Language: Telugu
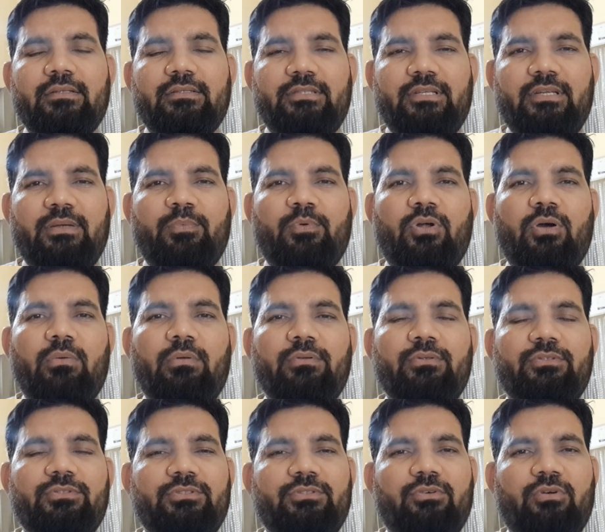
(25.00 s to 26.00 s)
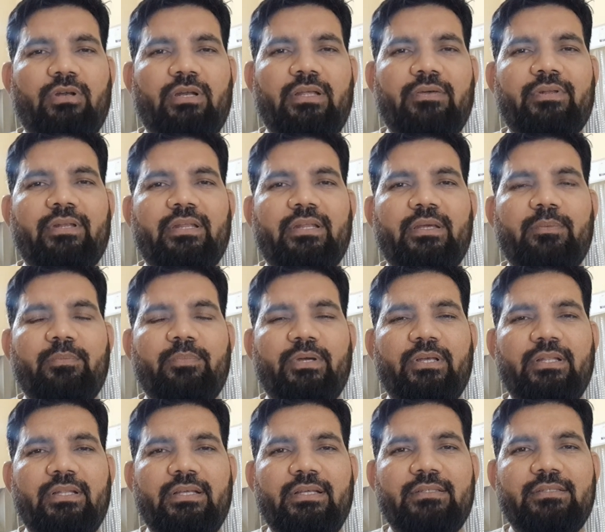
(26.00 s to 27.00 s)
చిన్న ప్రాబ్లం వచ్చింది ఒక లివర్
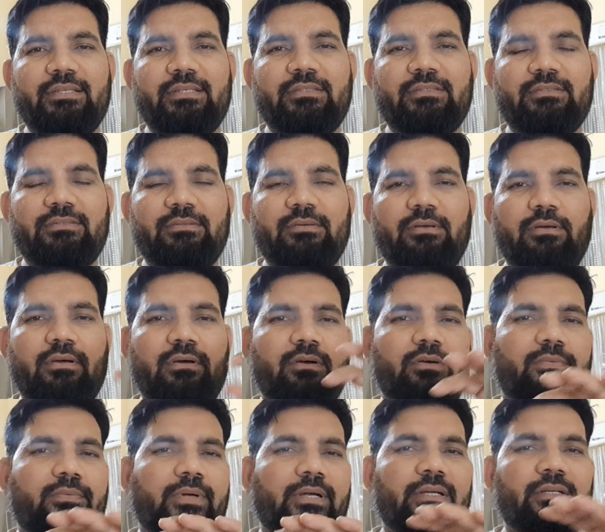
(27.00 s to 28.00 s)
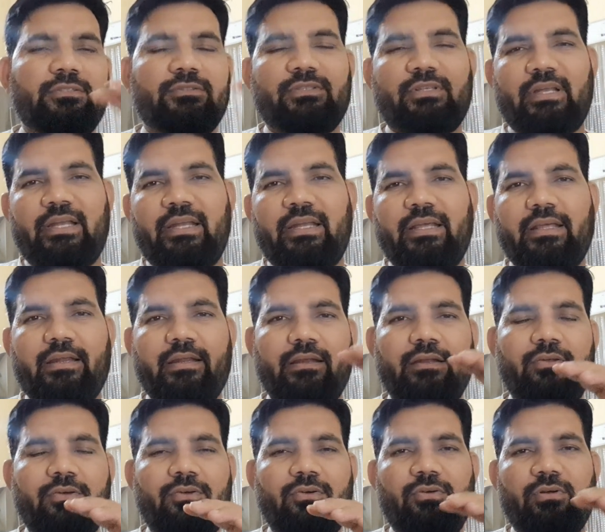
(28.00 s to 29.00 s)
ఇరిగిపోయింది సెస్ ఫ్రంట్ స్క్రీన్
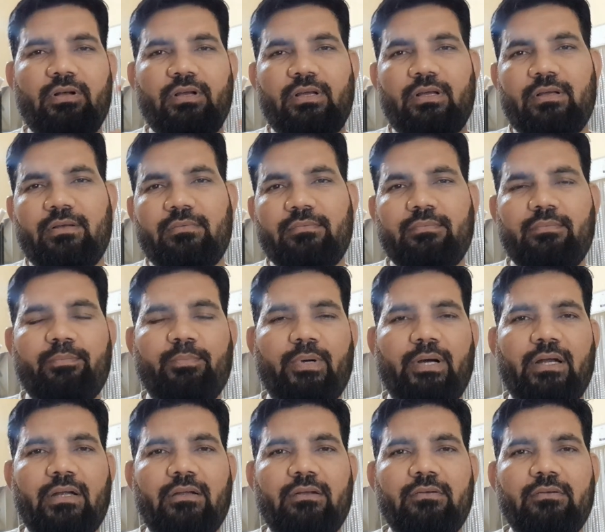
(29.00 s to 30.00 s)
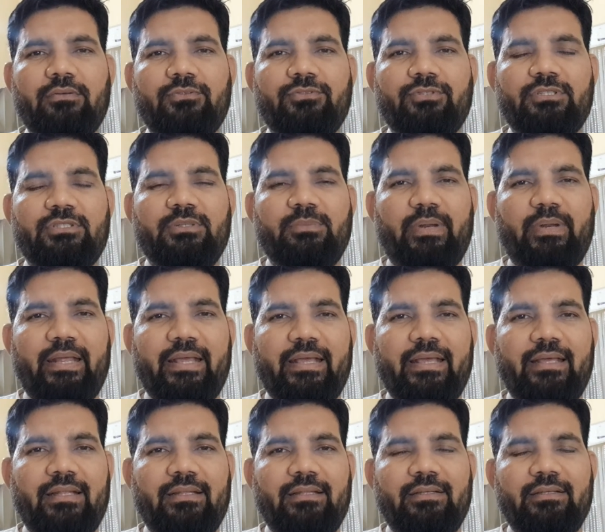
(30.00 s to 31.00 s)
ఏరియాలో ఒక పార్ట్ వచ్చేసి బ్రేక్
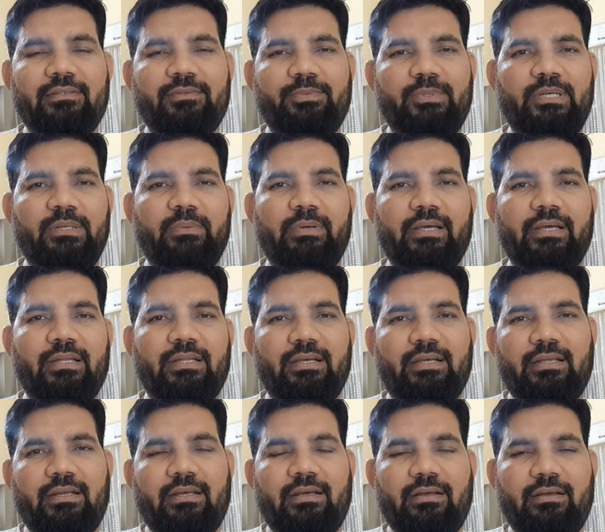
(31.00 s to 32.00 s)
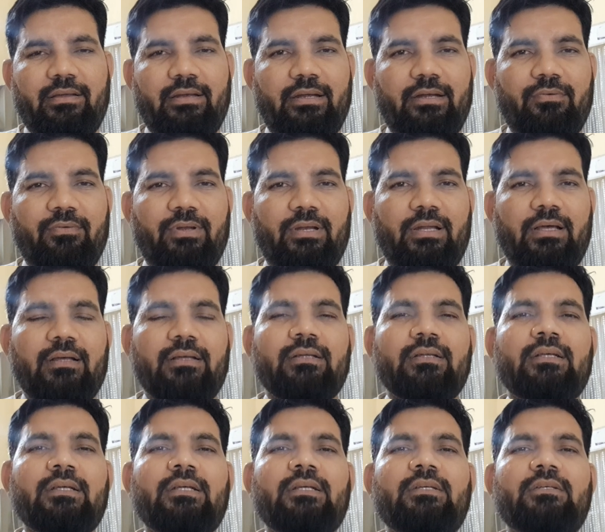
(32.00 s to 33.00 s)
అయింది స్పీడ్ బ్రేకర్ దగ్గర వెళ్ళడం వల్ల
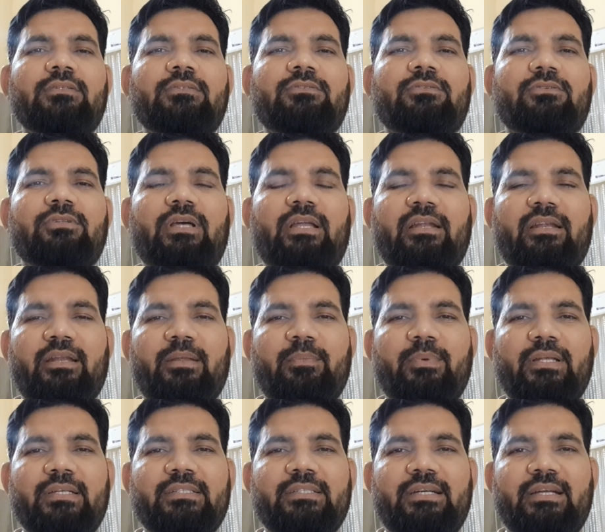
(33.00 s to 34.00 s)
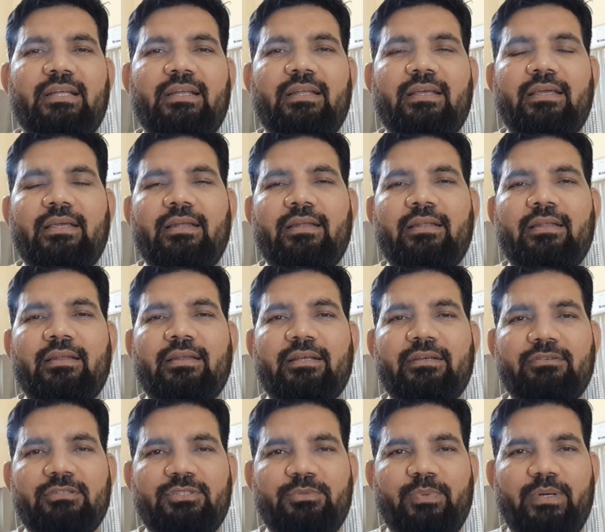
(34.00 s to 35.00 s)
సో దాన్ని రీప్లై చేయడానికి నేను
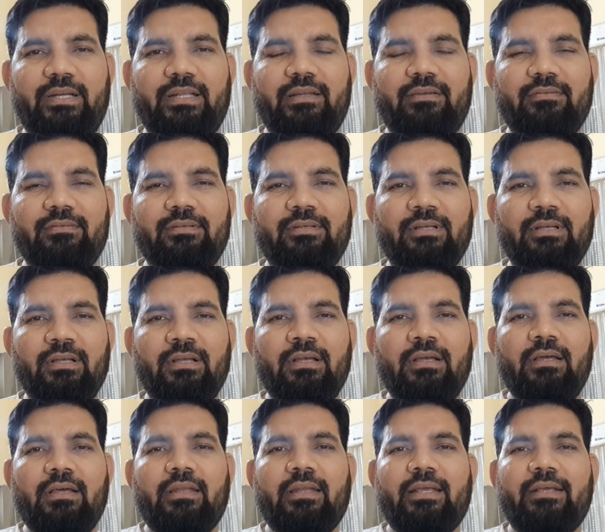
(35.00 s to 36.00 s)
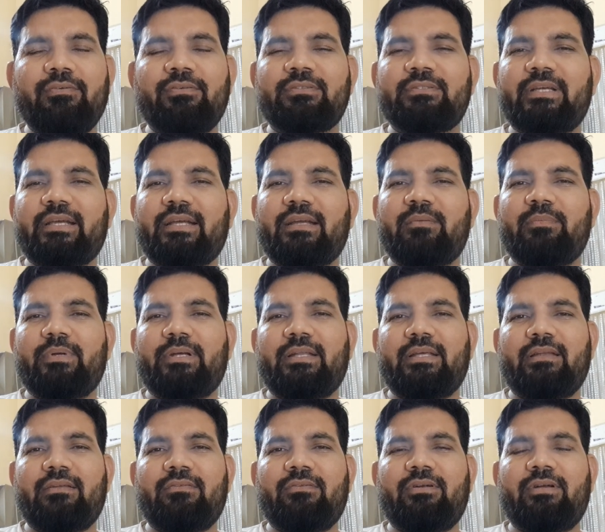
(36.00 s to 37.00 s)
రిక్వెస్ట్ పెట్టాను రిక్వెస్ట్ ఎక్కడ
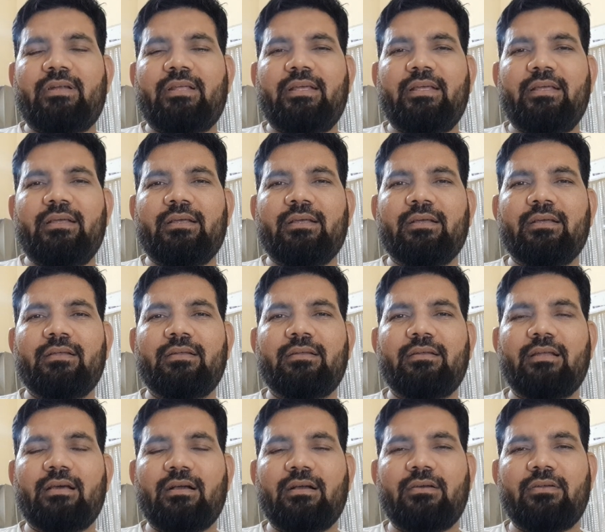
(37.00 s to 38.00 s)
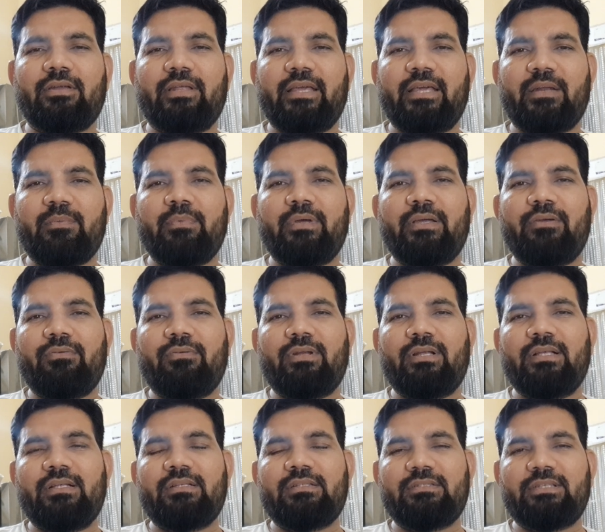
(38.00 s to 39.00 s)
పెట్టాను అంటే నాకు నియర్ బై ఉన్న
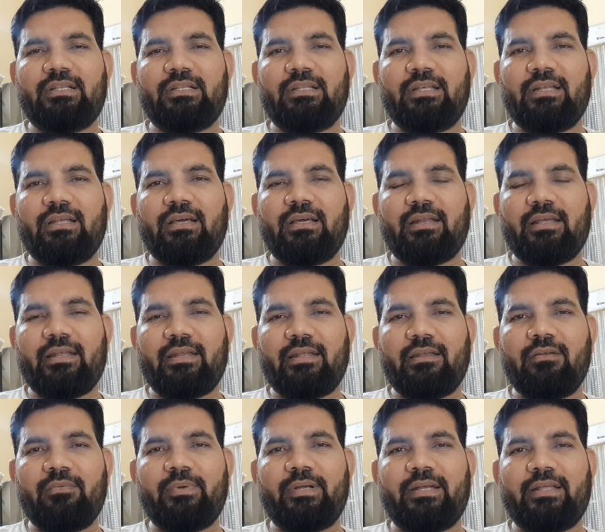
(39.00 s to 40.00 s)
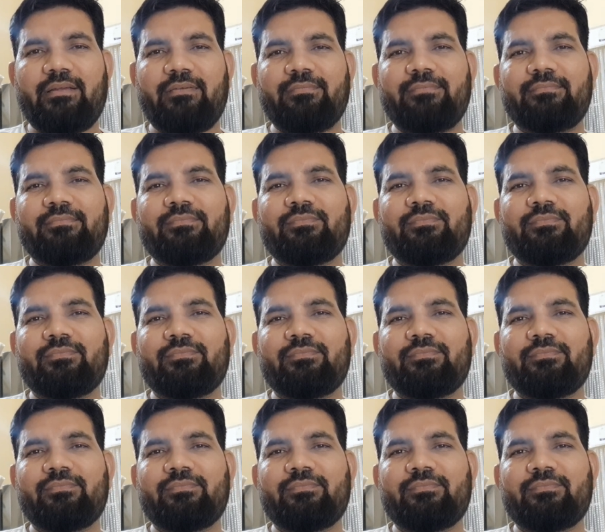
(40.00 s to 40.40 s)
చందానగర్ ఏరియాలో పెట్టాను